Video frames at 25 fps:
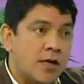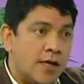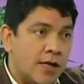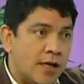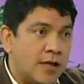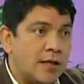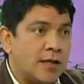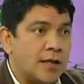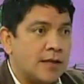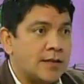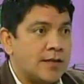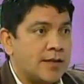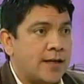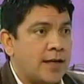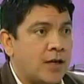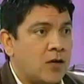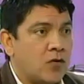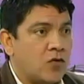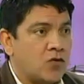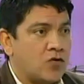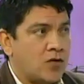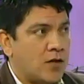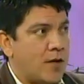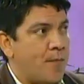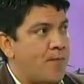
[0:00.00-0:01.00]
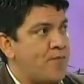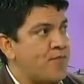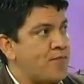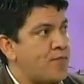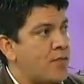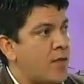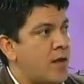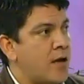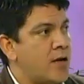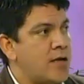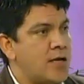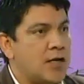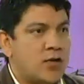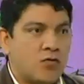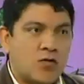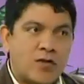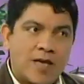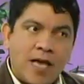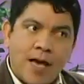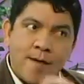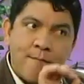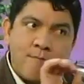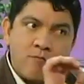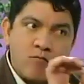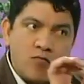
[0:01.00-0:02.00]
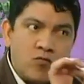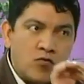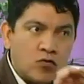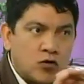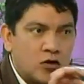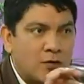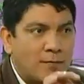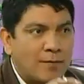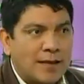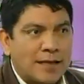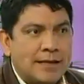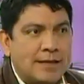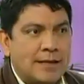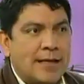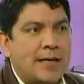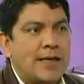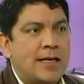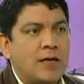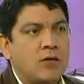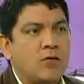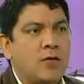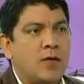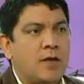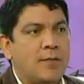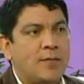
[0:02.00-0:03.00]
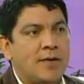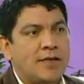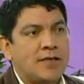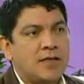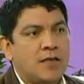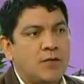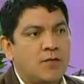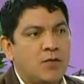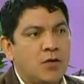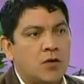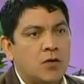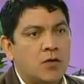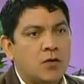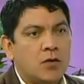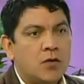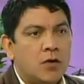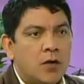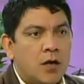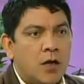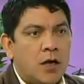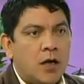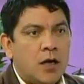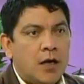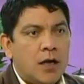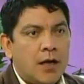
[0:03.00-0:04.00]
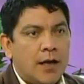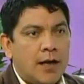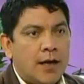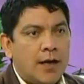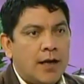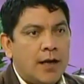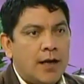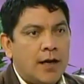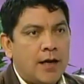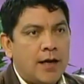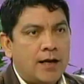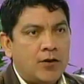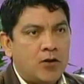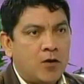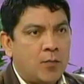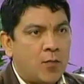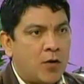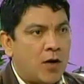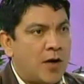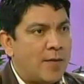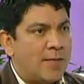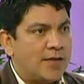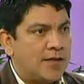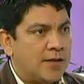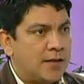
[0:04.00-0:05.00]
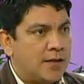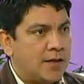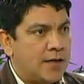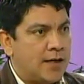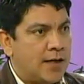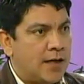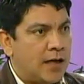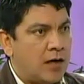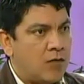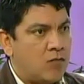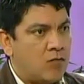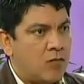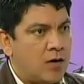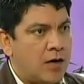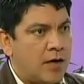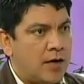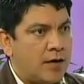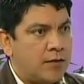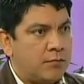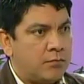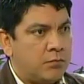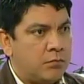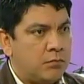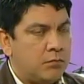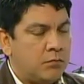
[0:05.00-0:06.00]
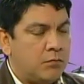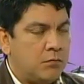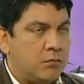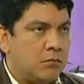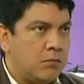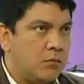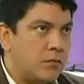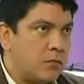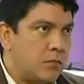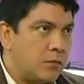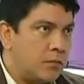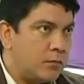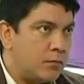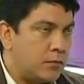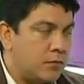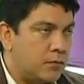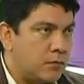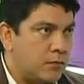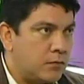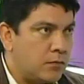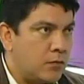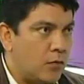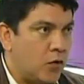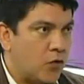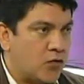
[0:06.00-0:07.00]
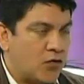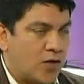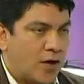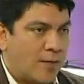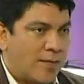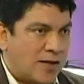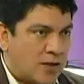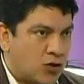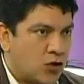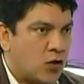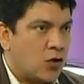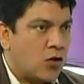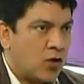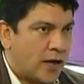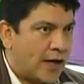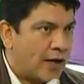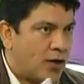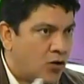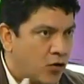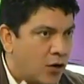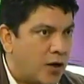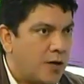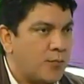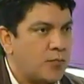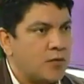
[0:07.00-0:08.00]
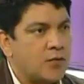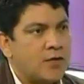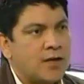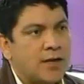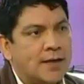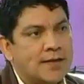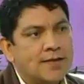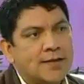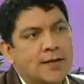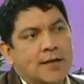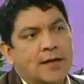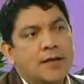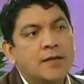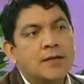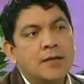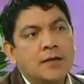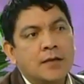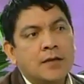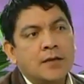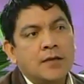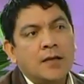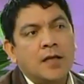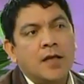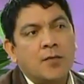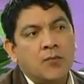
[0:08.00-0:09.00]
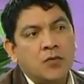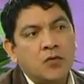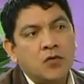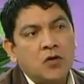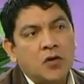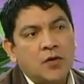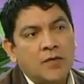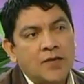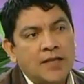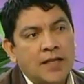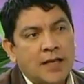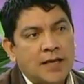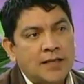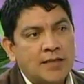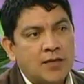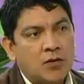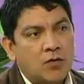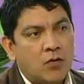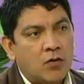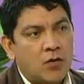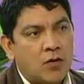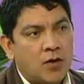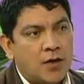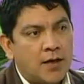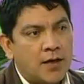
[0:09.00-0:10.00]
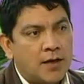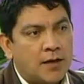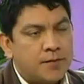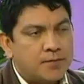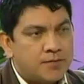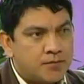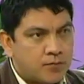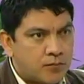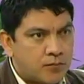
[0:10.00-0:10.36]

Y tercera cosa, y esto ya es mucho más técnico y específico, estos programas si tienen alguna observación que yo les pudiera hacer desde el punto de vista de la psicología,